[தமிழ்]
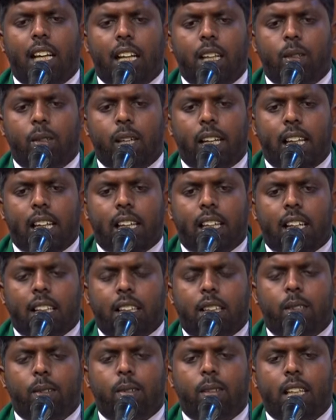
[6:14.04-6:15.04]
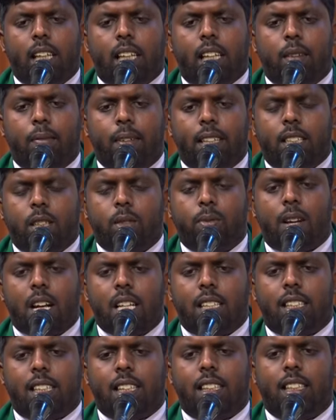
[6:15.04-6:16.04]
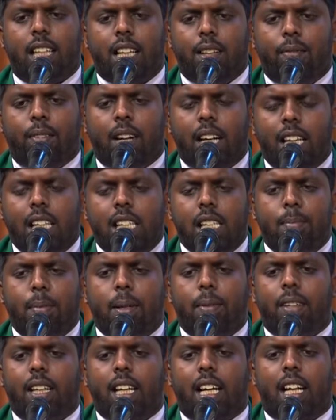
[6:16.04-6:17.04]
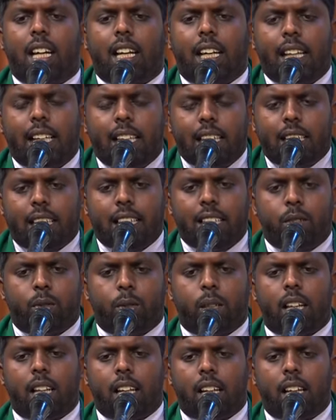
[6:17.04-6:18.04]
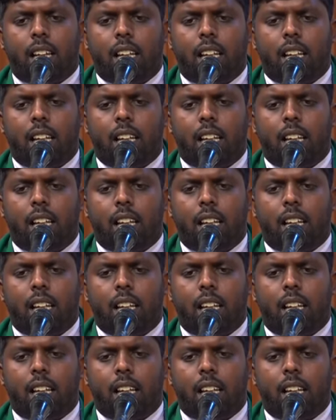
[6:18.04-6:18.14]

என்னுடைய கத்தோலிக்க விசுவாசத்தில் வளருபவனாக இருக்கின்றேனா